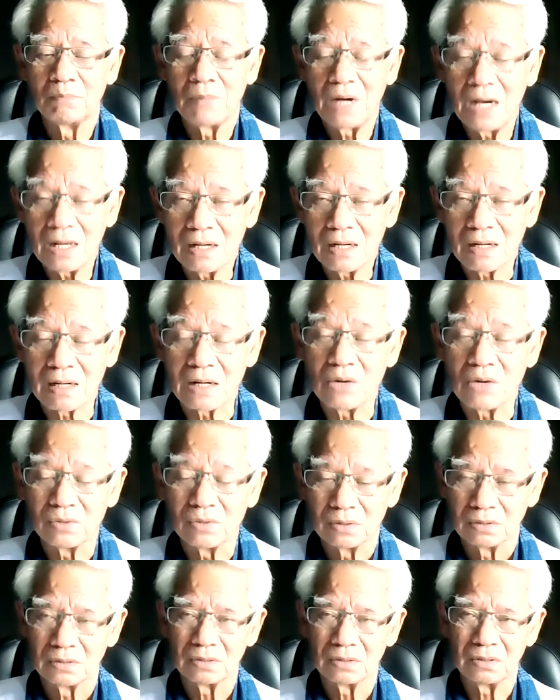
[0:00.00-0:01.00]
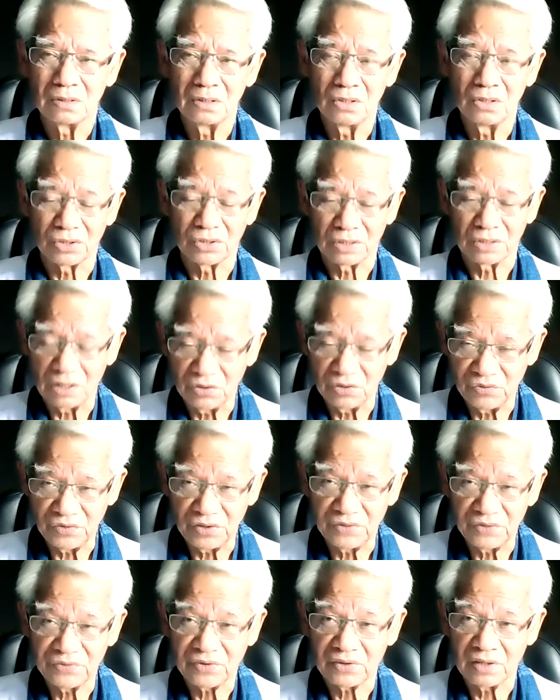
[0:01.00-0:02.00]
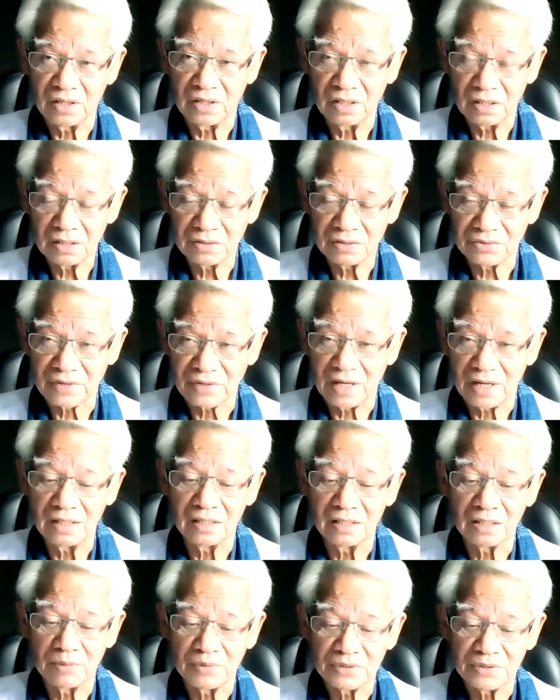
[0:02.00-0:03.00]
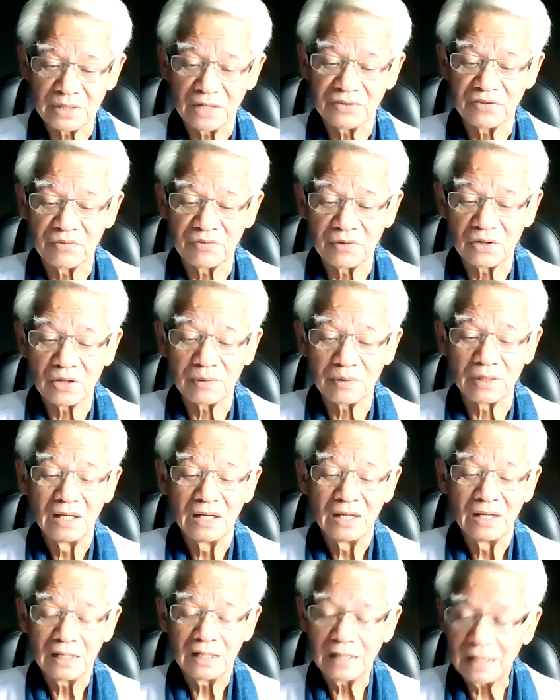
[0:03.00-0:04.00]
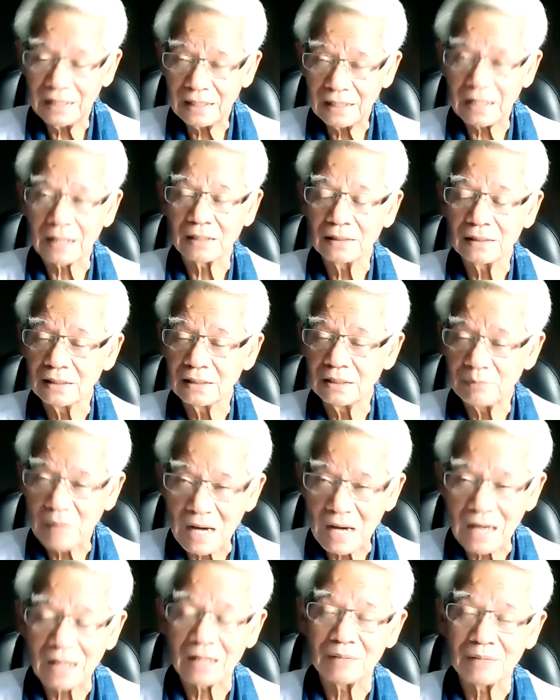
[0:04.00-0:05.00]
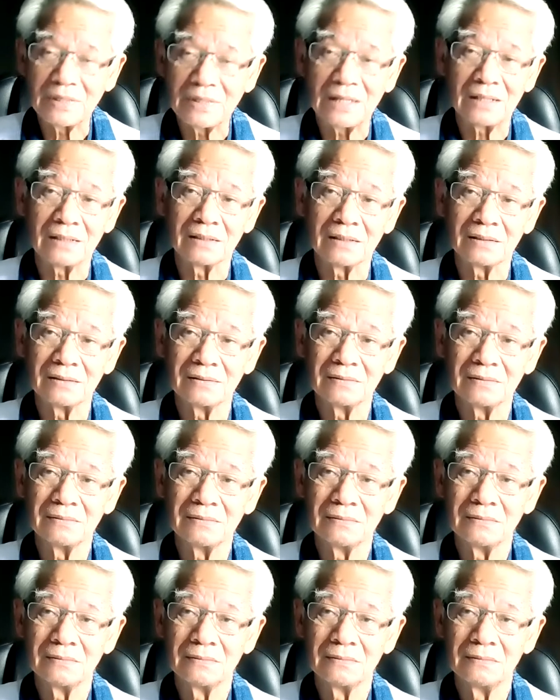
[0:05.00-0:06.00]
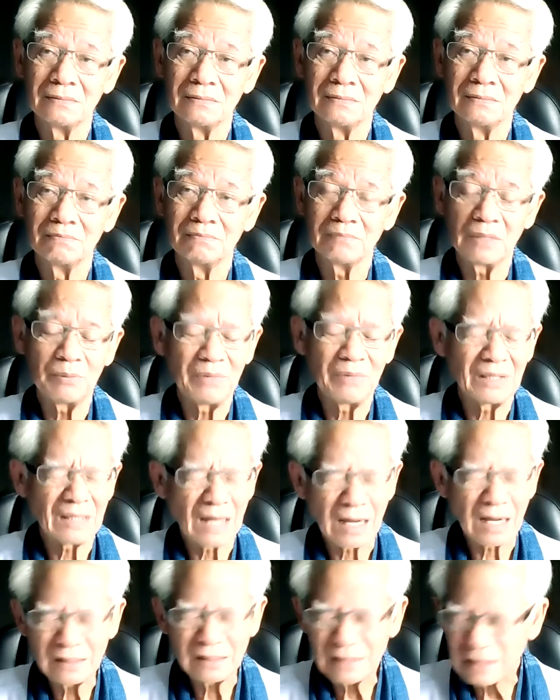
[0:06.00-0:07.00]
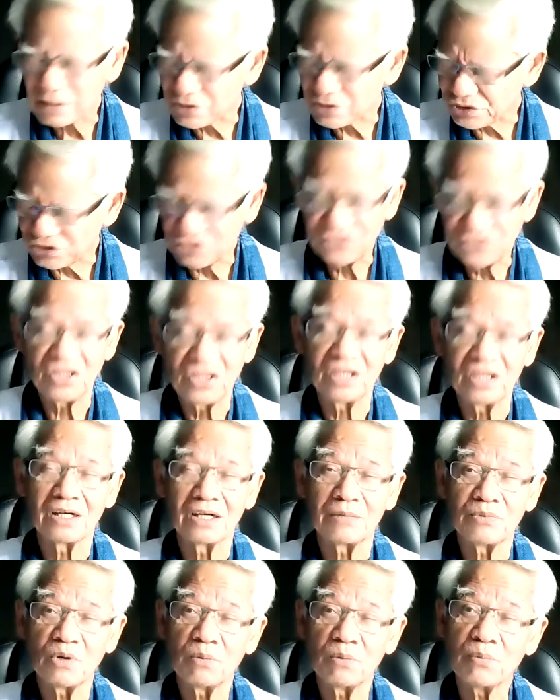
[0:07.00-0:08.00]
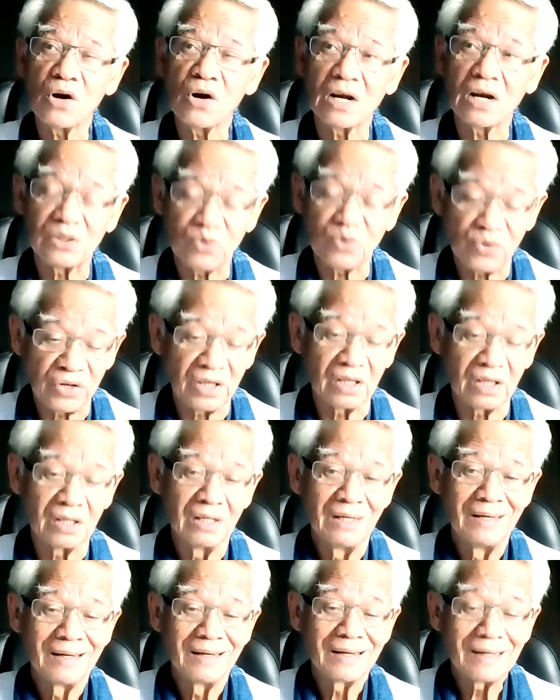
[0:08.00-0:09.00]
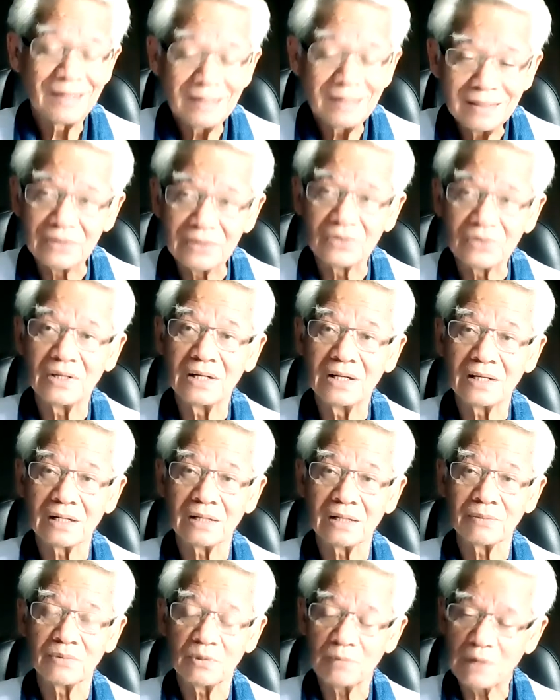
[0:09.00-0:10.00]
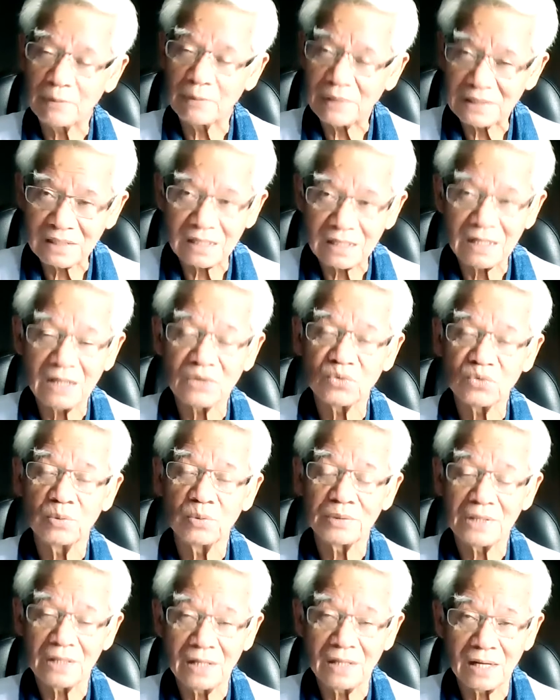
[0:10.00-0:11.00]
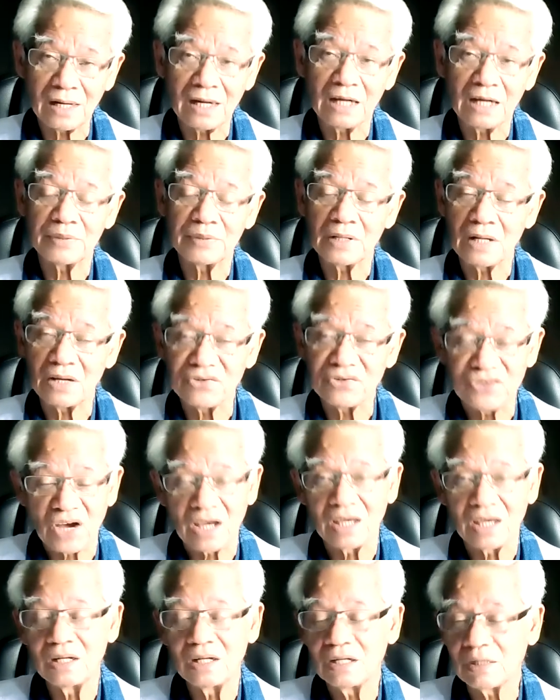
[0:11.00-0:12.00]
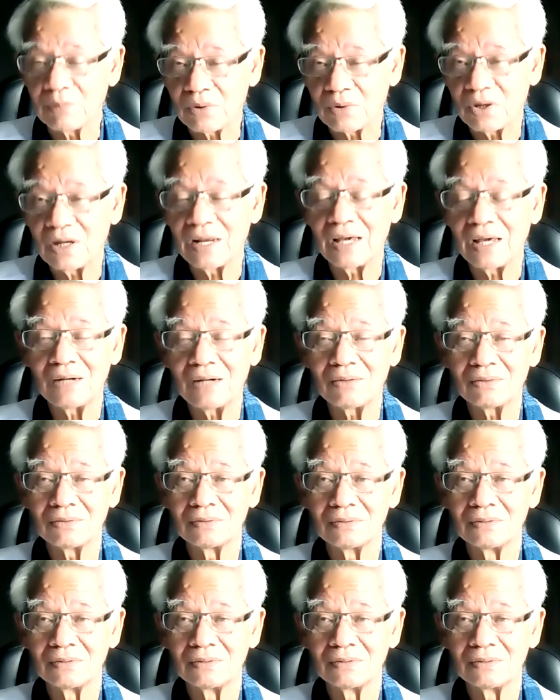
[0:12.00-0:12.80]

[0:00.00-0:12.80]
บ้านเราดอททีวีสถสถานีธรรมชาติสิ่งแวดล้อมเน้นหนักเรื่องนี้มากครับท่านไม่มีทางเลือกอื่นจริง ๆ ครับ ต้องป้องกันตัวเองคลื่นตัวนี้นะครับ ต้องมาพัฒนาตัวพัฒนากายพัฒนาใจให้เรียบร้อยแล้ว